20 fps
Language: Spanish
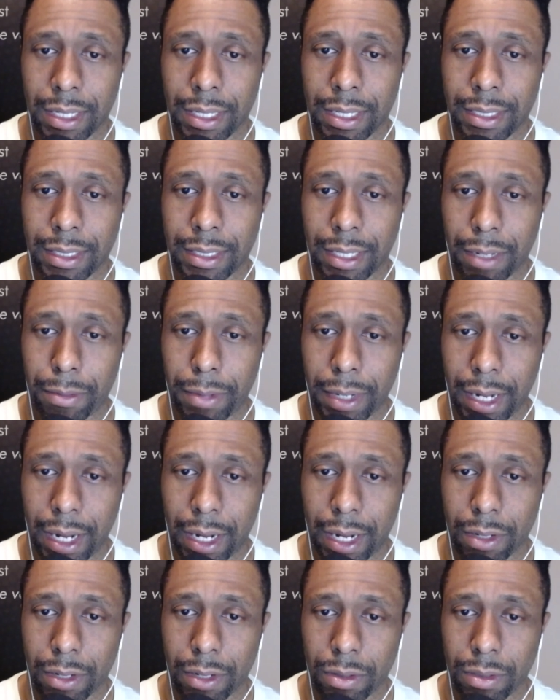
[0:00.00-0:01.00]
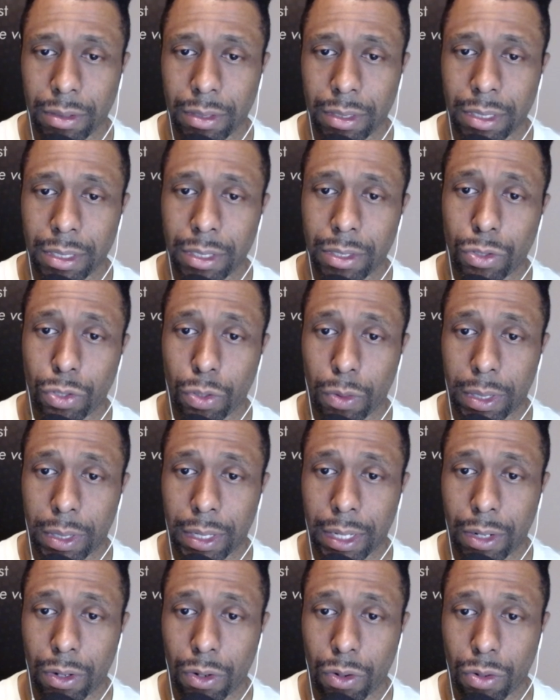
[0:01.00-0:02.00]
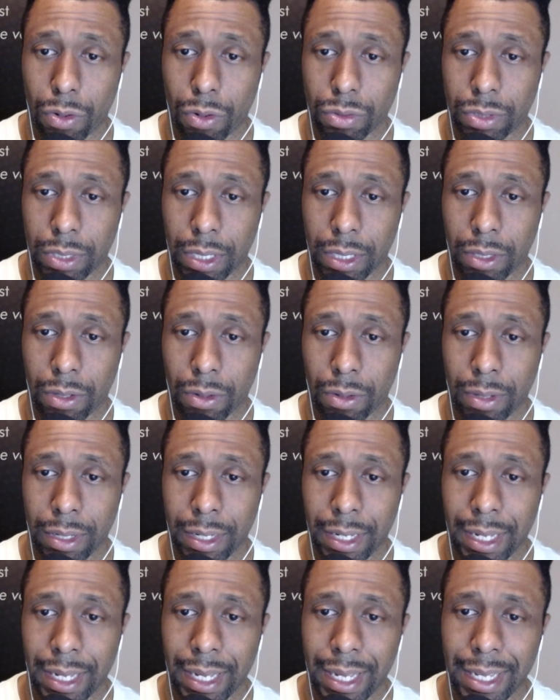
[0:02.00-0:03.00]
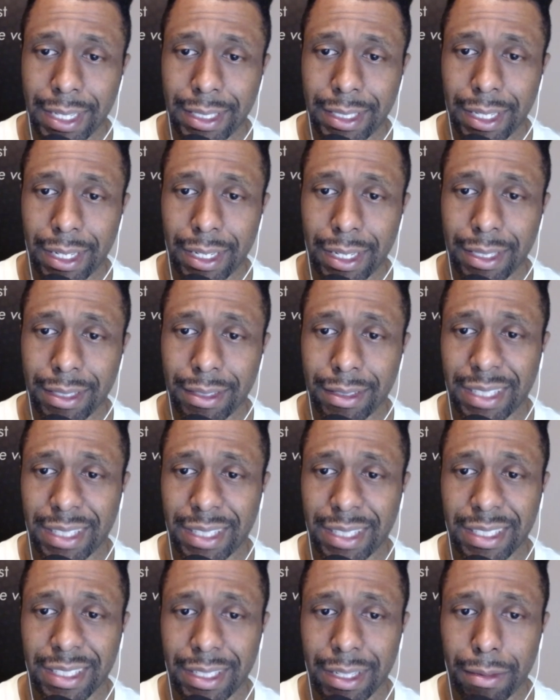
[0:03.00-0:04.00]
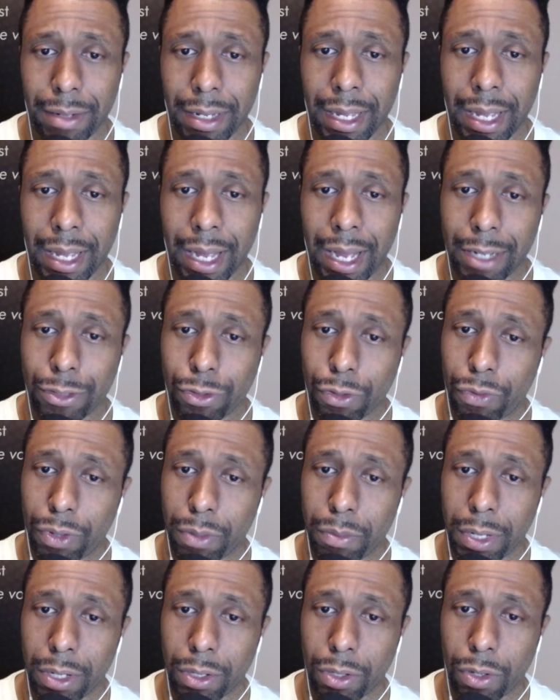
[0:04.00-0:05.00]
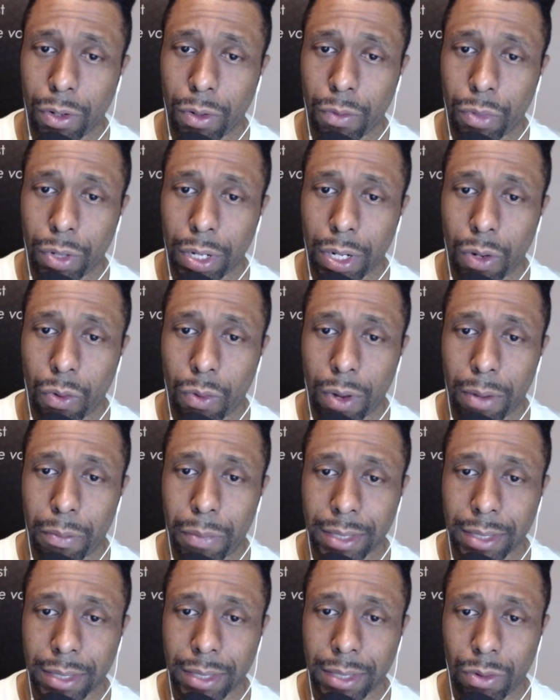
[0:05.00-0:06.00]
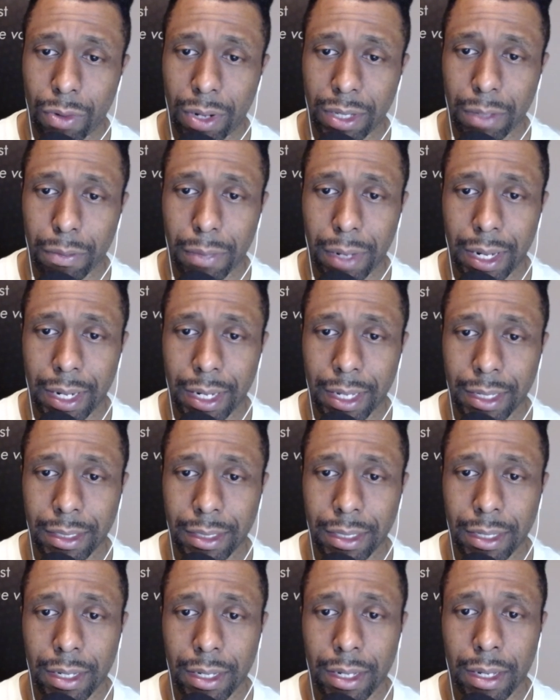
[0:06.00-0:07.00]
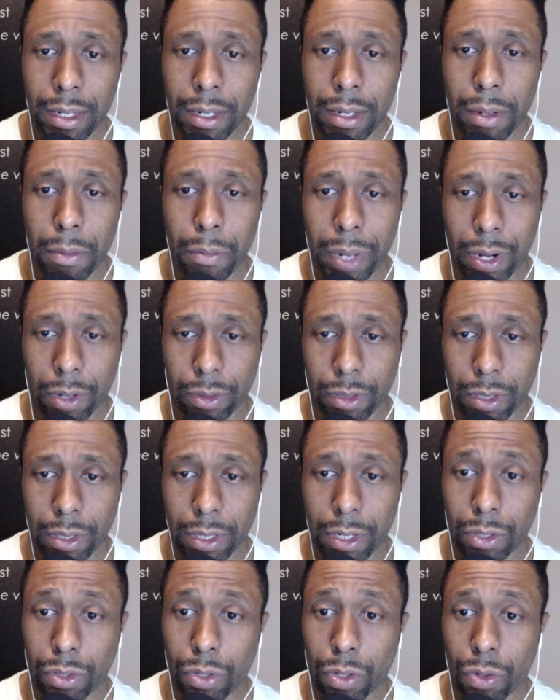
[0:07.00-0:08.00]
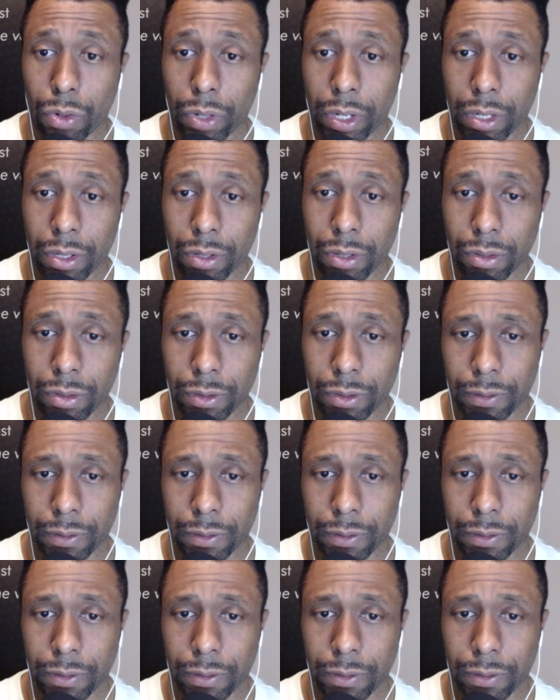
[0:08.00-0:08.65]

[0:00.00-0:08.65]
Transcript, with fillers: ser vegano, su verdadero concepto, es ser sensible al sufrimiento por el cual pasan los animales para obtener todo ello.